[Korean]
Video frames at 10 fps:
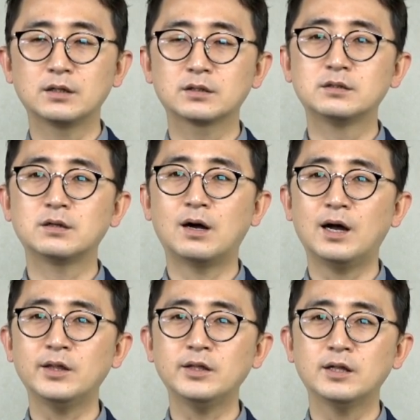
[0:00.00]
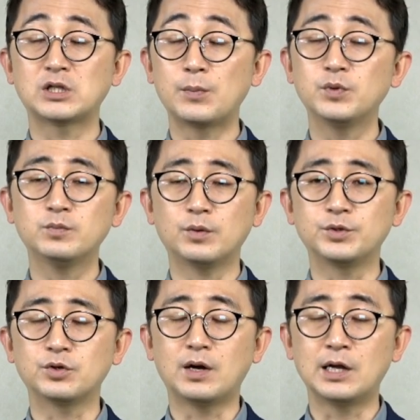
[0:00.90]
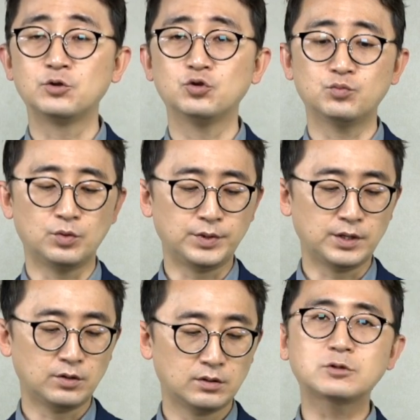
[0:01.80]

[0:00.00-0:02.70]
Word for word: 그러한 나쁜 법이죠. 안 좋은 법이에요.